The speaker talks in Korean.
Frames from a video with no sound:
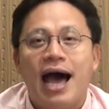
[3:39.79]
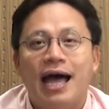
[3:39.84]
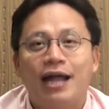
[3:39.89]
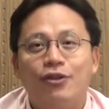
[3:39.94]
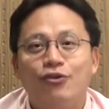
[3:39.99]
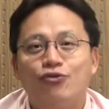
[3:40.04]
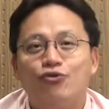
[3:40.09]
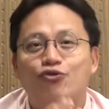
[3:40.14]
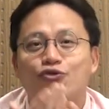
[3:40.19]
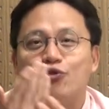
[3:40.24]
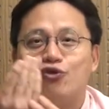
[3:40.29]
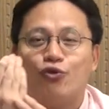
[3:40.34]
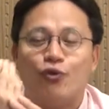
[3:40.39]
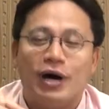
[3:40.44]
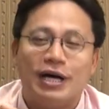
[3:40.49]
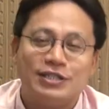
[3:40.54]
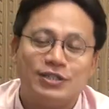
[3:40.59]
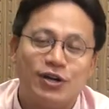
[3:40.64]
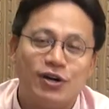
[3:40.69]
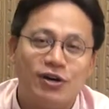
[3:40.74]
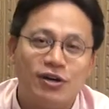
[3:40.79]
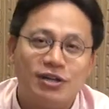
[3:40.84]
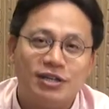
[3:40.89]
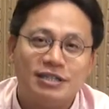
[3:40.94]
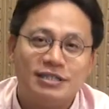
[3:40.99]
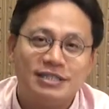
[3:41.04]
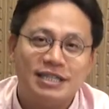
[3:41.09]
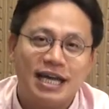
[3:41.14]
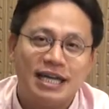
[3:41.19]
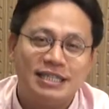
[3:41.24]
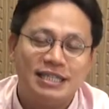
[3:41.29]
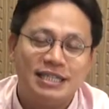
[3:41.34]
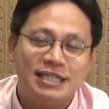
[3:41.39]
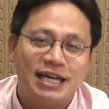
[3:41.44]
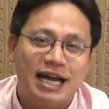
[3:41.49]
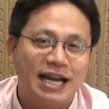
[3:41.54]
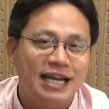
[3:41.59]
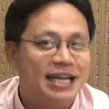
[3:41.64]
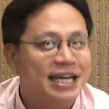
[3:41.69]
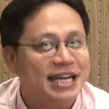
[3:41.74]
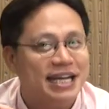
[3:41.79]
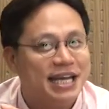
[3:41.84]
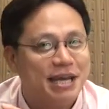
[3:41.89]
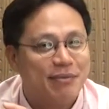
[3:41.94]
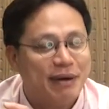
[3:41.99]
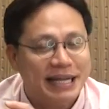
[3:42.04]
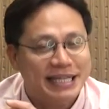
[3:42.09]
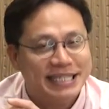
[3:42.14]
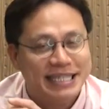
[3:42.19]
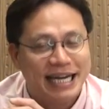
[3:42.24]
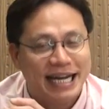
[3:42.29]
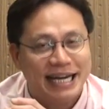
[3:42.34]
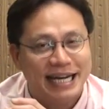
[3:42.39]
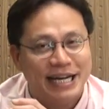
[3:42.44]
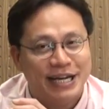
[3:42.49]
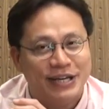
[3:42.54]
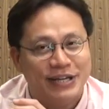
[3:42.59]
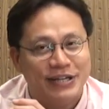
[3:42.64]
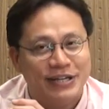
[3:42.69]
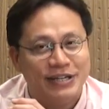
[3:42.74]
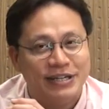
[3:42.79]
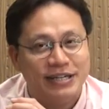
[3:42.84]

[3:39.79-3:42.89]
한국으로 와서 사실은 할 일이 이렇게 많진 않아요.